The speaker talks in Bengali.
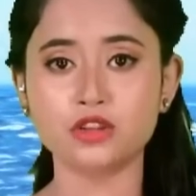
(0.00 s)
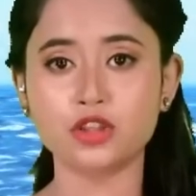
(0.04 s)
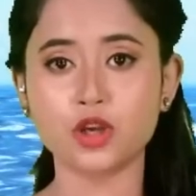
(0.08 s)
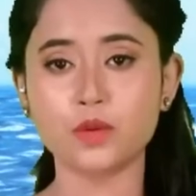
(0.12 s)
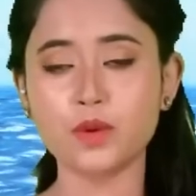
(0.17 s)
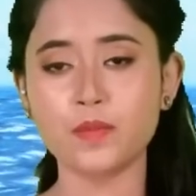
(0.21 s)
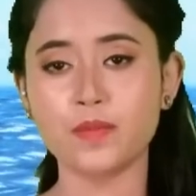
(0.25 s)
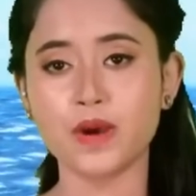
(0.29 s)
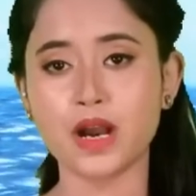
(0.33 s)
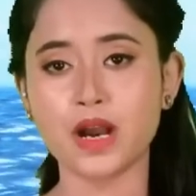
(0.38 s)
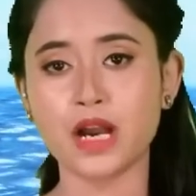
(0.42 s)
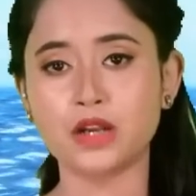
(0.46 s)

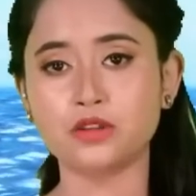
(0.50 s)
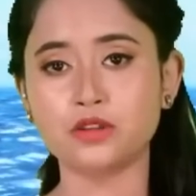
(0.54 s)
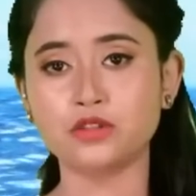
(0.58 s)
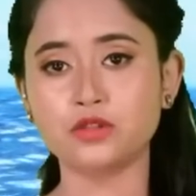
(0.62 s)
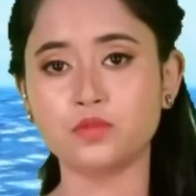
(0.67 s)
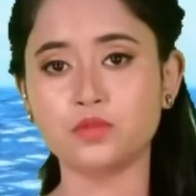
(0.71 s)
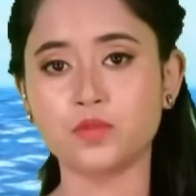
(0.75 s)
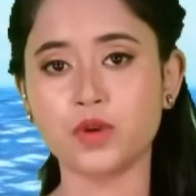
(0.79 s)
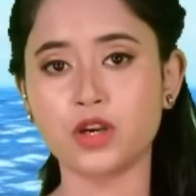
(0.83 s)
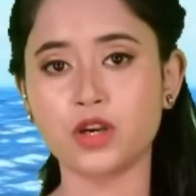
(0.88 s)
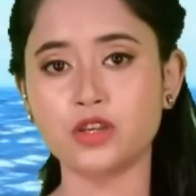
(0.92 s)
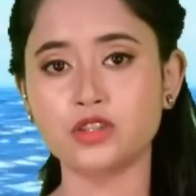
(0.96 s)
তবে
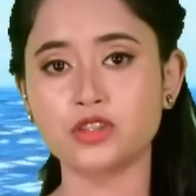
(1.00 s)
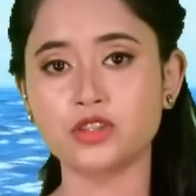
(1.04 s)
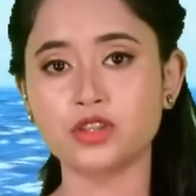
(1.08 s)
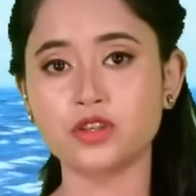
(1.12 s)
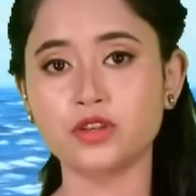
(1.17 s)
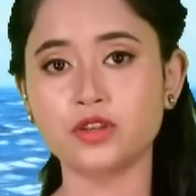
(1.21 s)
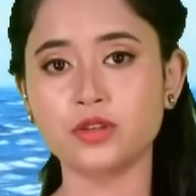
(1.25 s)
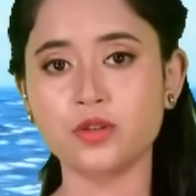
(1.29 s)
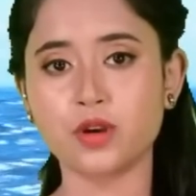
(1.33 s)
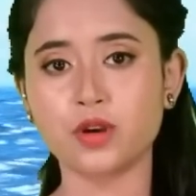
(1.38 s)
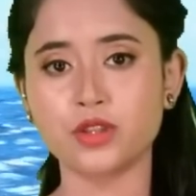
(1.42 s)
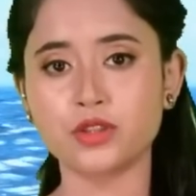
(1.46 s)
ভারত
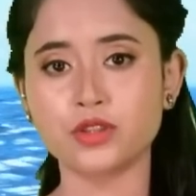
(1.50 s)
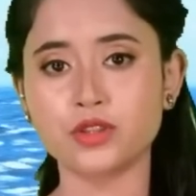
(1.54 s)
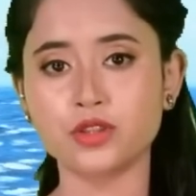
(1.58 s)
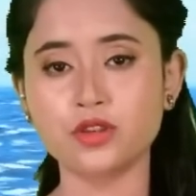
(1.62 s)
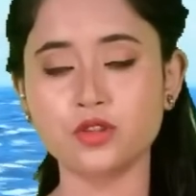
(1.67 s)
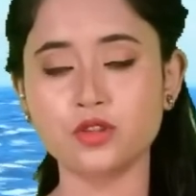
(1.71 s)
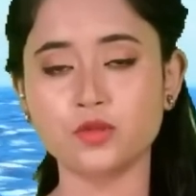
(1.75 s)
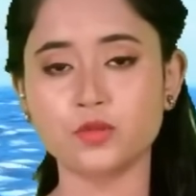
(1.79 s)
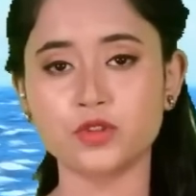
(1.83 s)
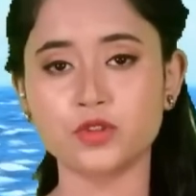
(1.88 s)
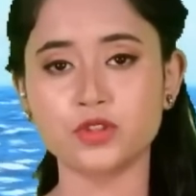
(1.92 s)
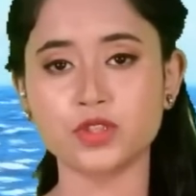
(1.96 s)
মহাসাগরীয়
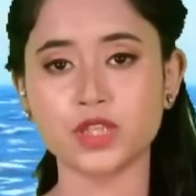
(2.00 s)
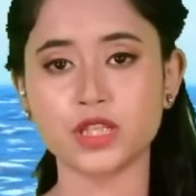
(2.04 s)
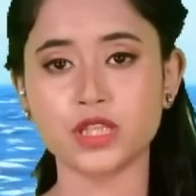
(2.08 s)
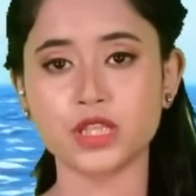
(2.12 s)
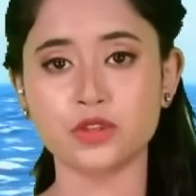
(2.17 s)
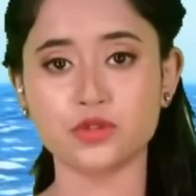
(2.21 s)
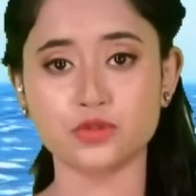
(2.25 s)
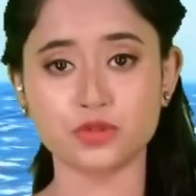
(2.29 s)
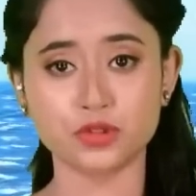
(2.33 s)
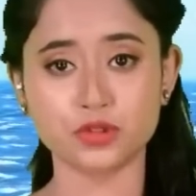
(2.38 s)
অঞ্চলে উপস্থিতি